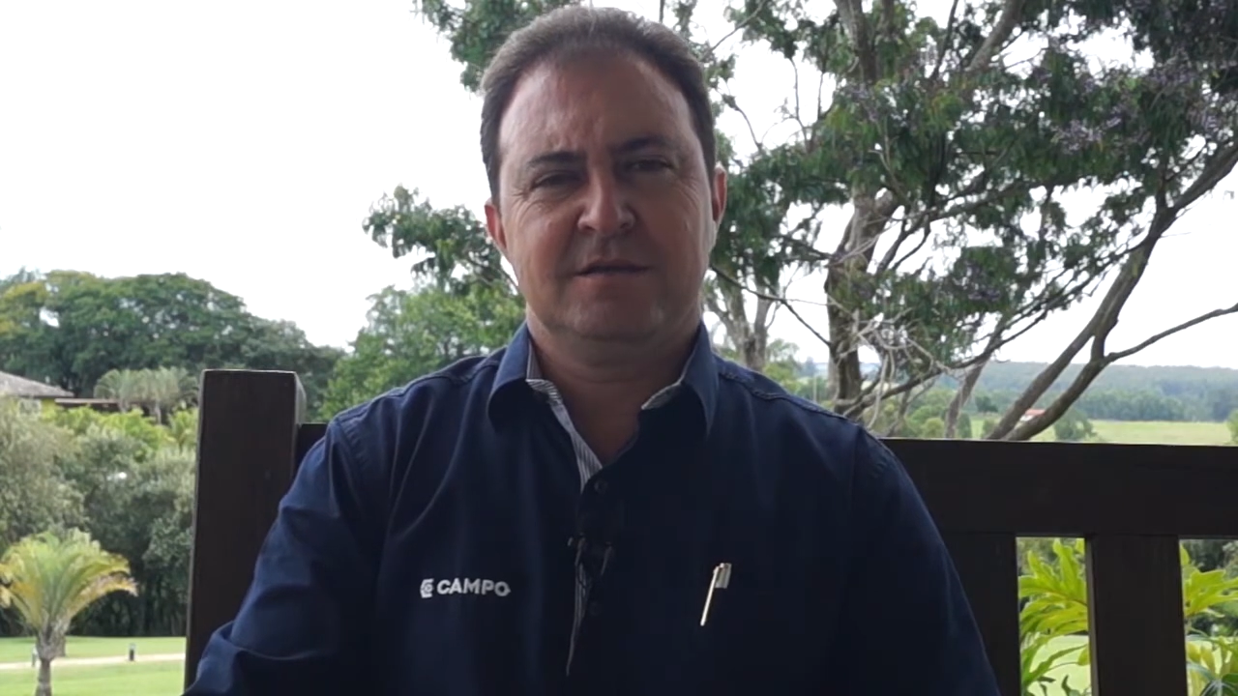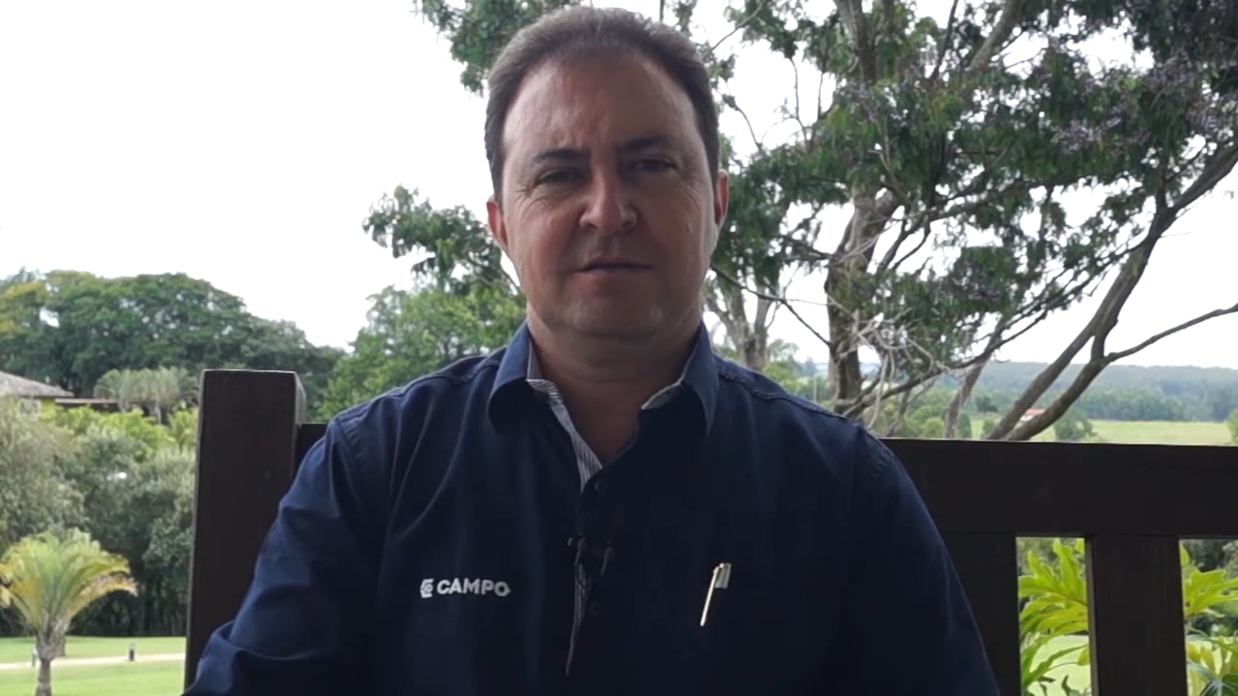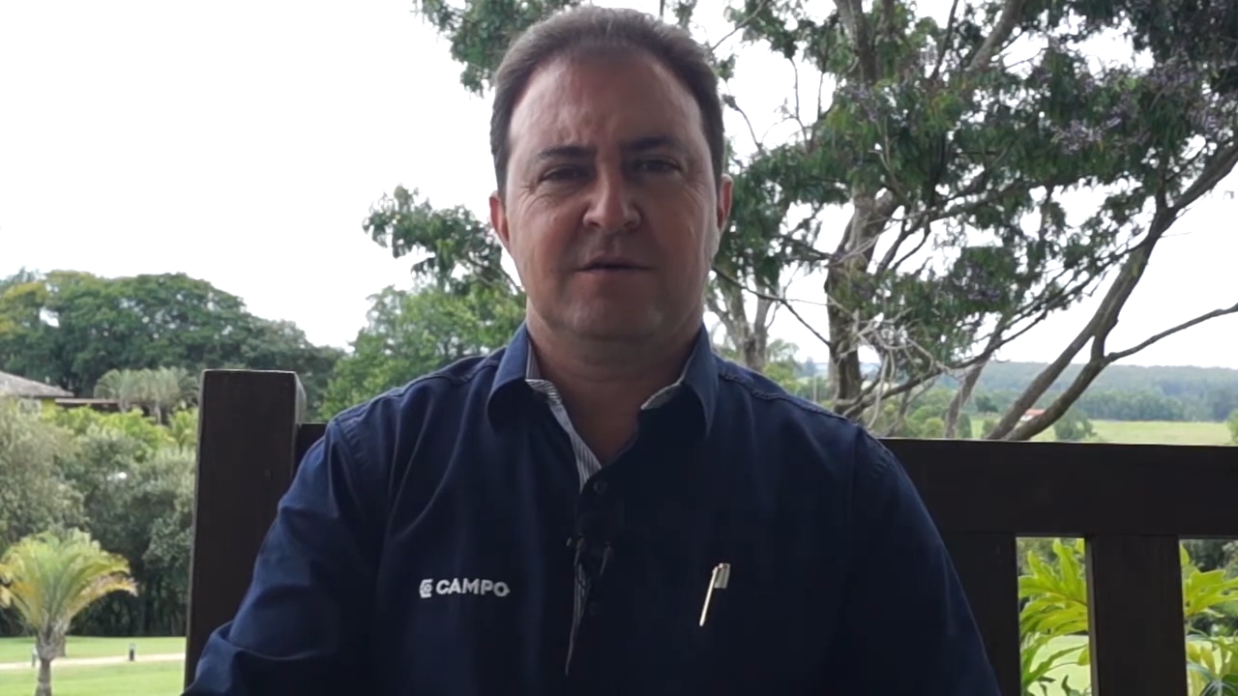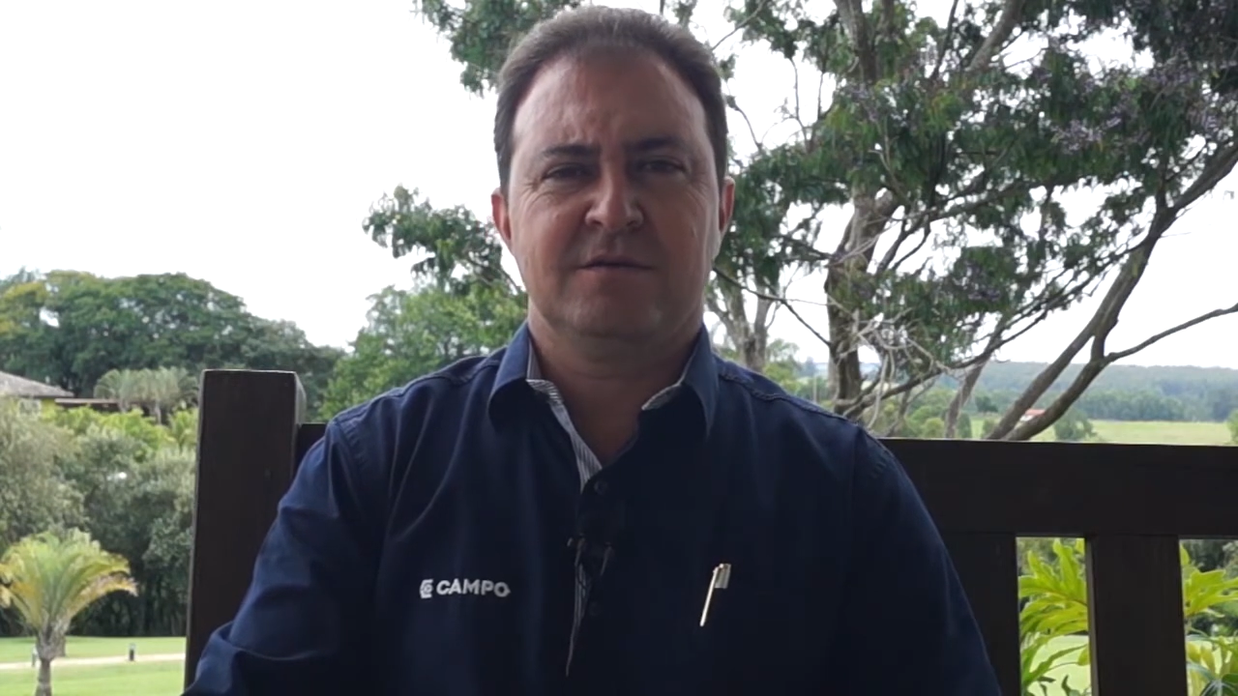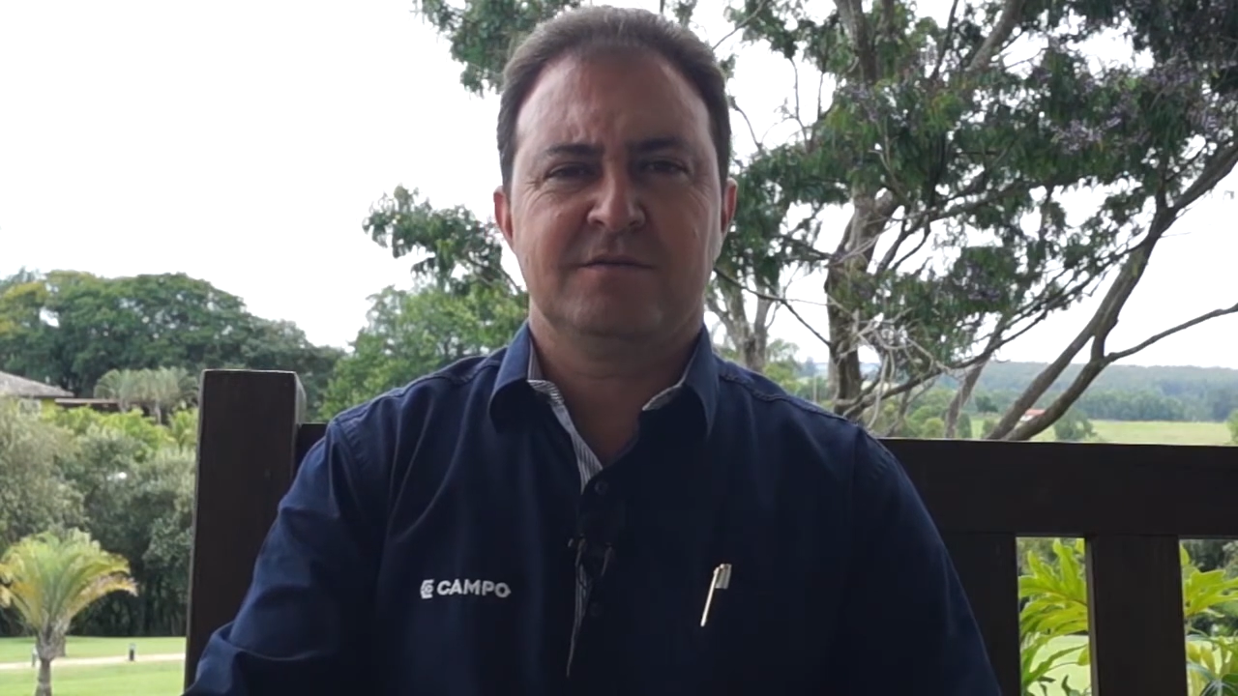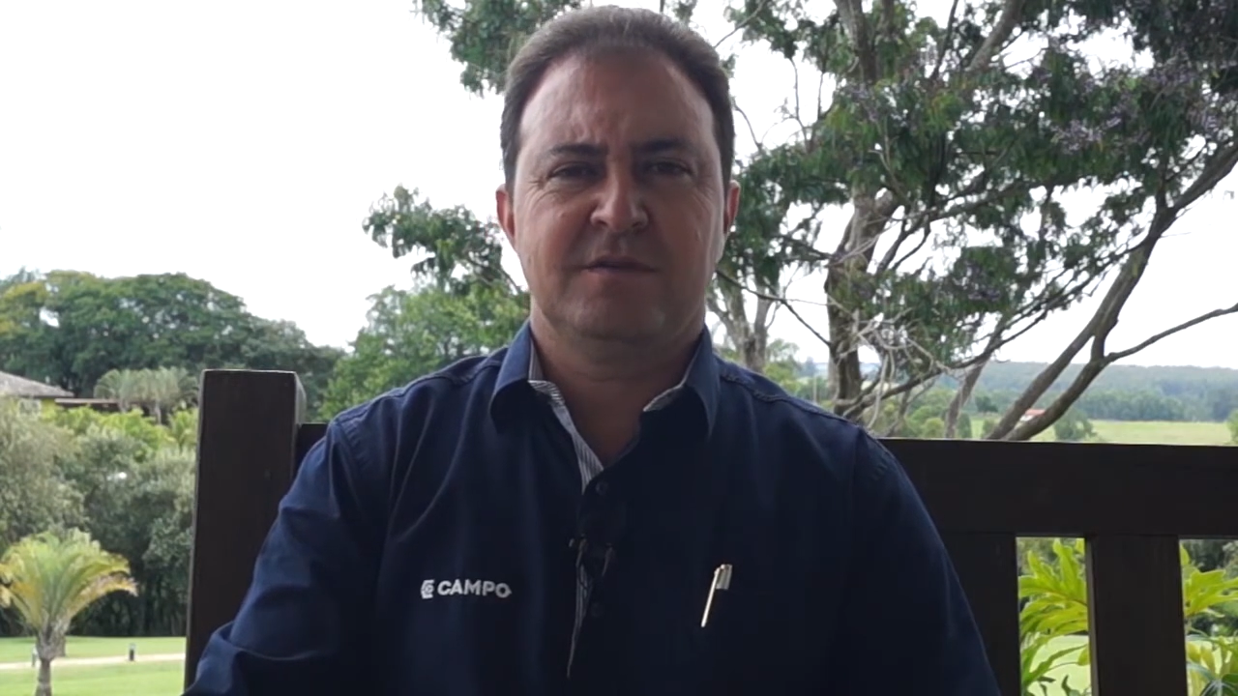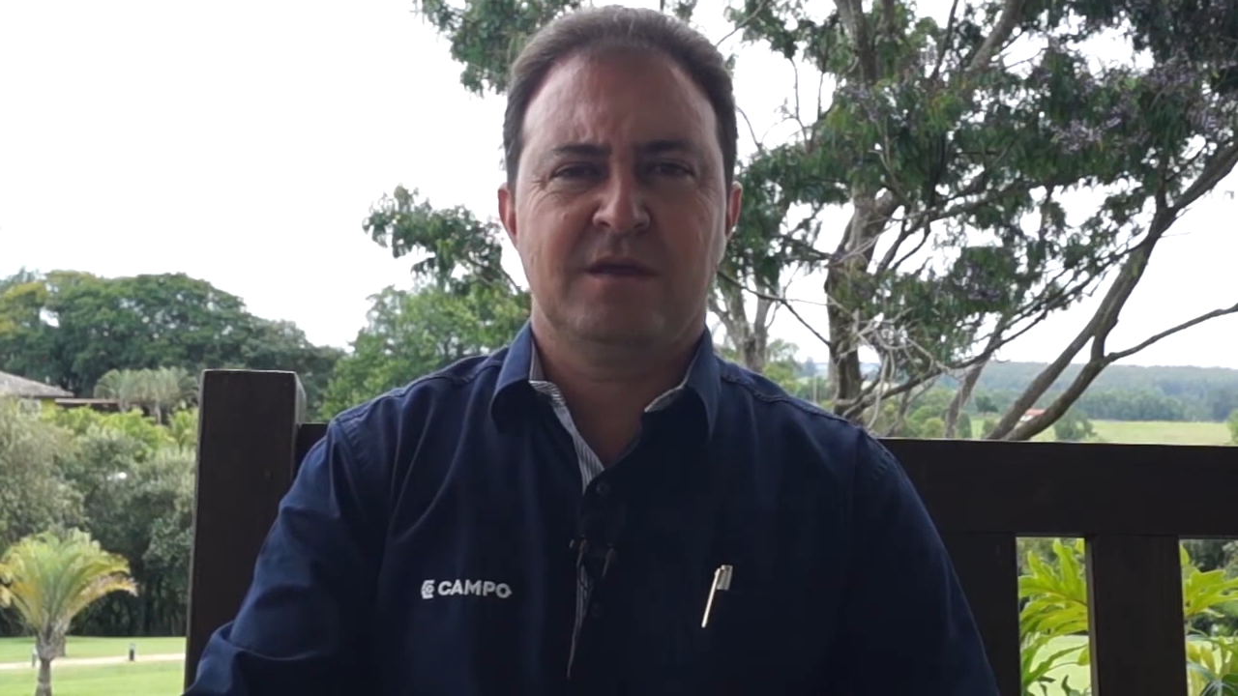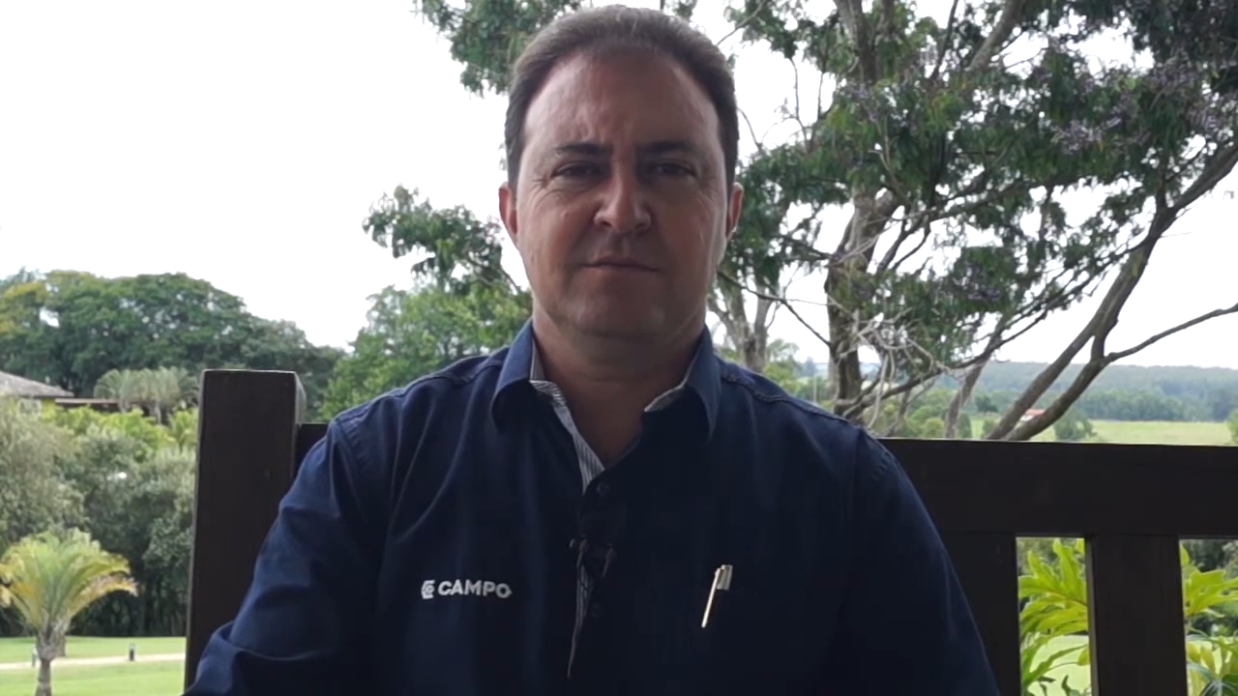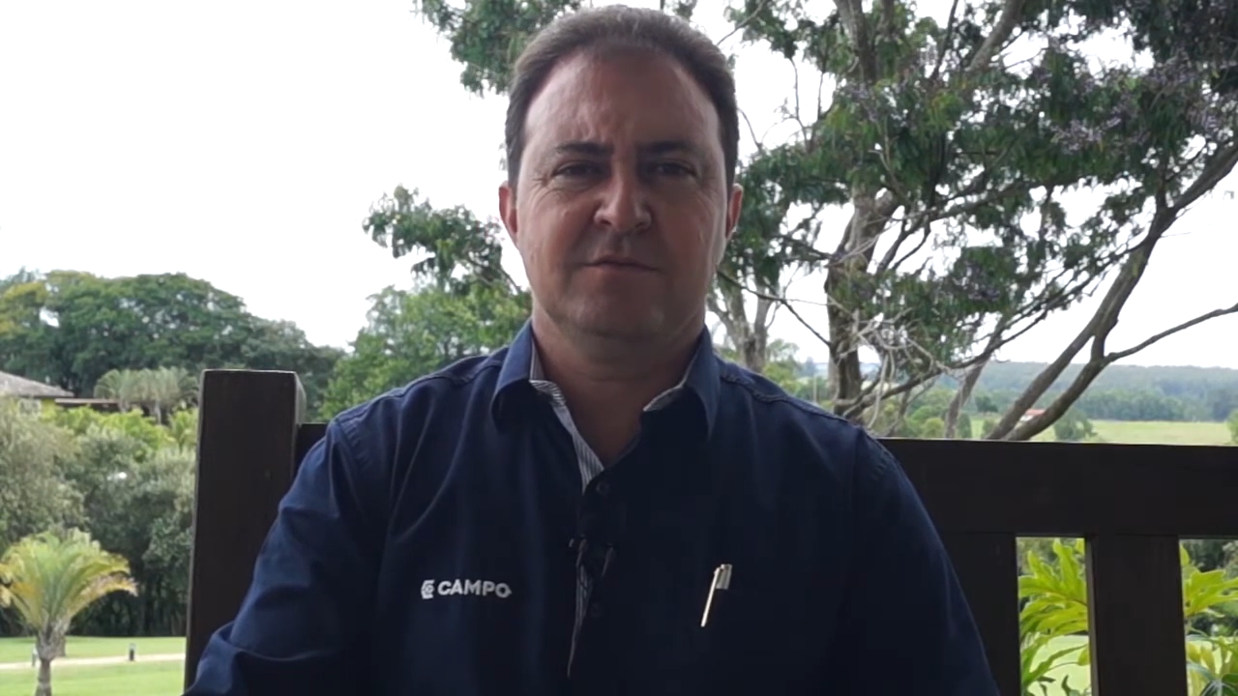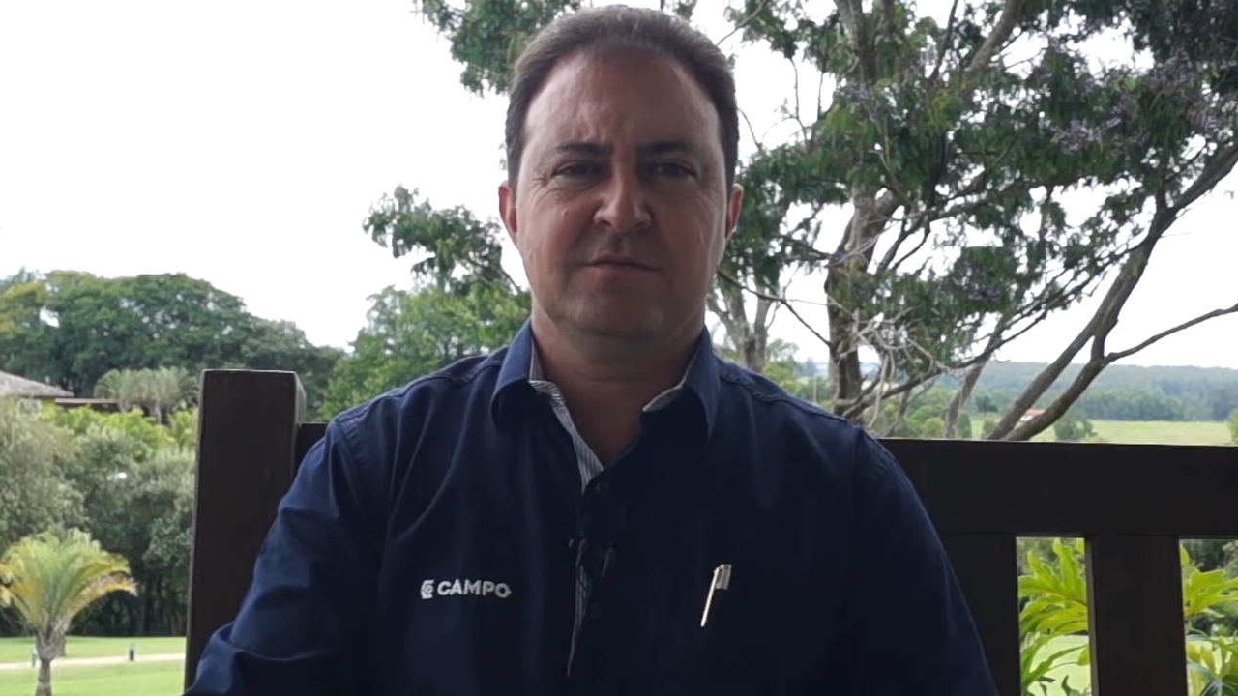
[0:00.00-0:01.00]
nós
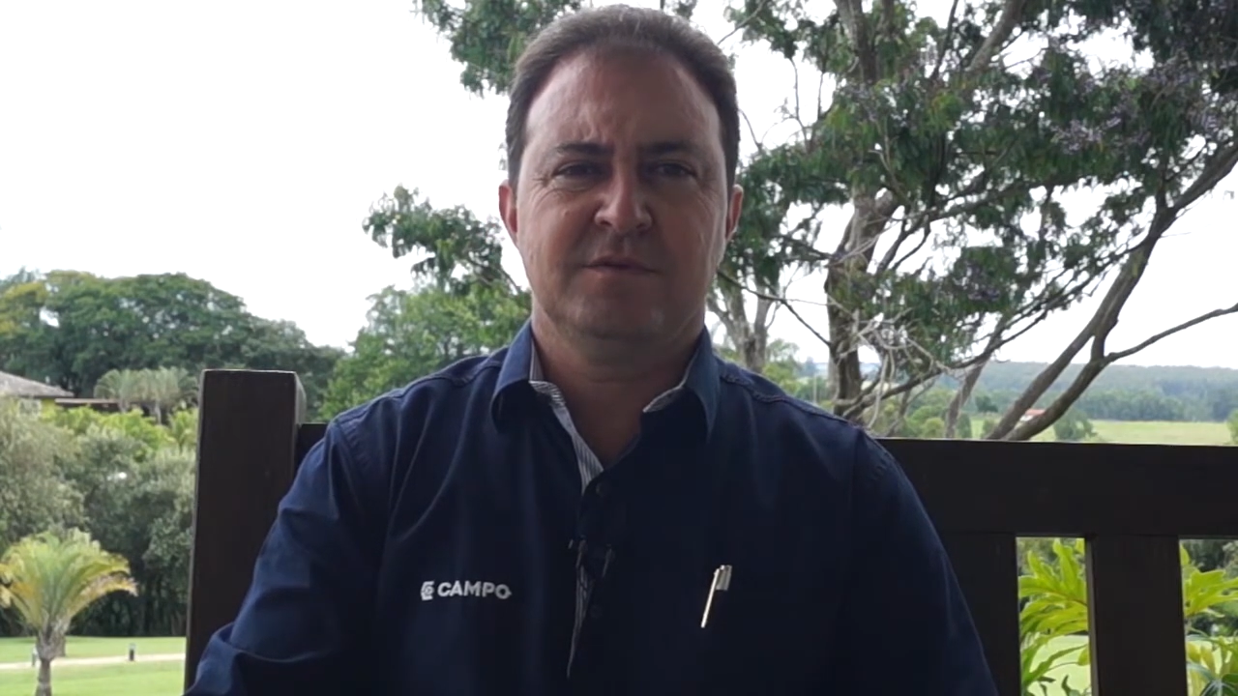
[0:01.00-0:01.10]
temos